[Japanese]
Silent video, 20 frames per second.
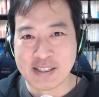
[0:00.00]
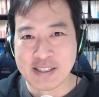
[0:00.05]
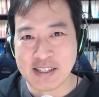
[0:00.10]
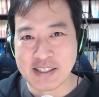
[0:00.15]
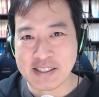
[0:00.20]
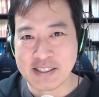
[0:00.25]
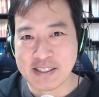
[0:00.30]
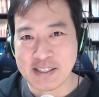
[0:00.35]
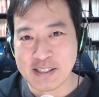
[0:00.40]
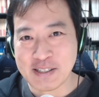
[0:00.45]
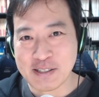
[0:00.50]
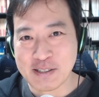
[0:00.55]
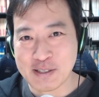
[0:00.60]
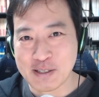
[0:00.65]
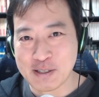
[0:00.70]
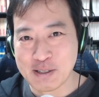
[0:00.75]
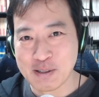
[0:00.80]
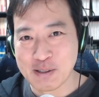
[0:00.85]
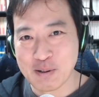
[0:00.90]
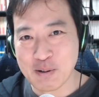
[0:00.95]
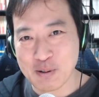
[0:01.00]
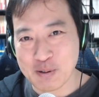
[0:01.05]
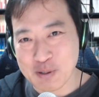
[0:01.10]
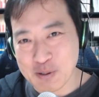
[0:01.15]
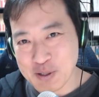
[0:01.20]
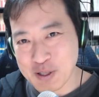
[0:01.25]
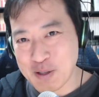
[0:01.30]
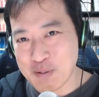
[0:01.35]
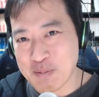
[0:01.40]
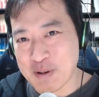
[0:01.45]
あって、すご
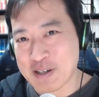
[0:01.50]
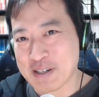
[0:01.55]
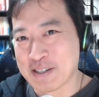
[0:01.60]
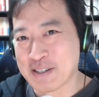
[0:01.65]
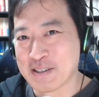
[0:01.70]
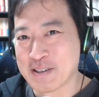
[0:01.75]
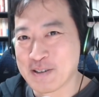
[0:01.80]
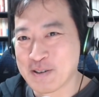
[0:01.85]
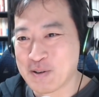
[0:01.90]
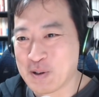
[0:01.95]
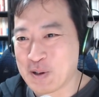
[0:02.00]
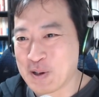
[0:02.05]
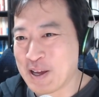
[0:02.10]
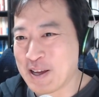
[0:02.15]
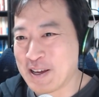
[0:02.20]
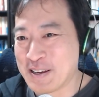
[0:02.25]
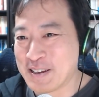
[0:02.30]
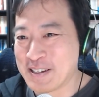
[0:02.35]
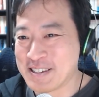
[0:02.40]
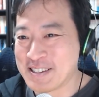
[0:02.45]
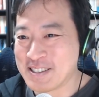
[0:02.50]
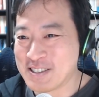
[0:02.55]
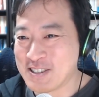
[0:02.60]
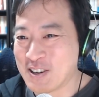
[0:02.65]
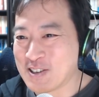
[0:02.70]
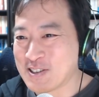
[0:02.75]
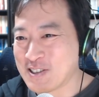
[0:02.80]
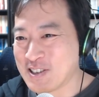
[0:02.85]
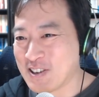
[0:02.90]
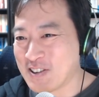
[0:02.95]
く今、これ、
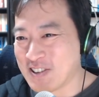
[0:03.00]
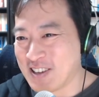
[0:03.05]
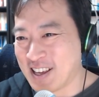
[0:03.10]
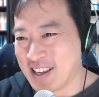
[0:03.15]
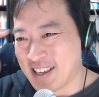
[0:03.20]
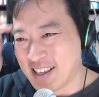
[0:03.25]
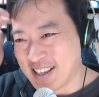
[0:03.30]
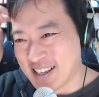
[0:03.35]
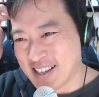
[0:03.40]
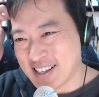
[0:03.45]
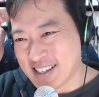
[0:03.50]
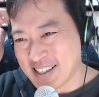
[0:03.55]
ちょっとね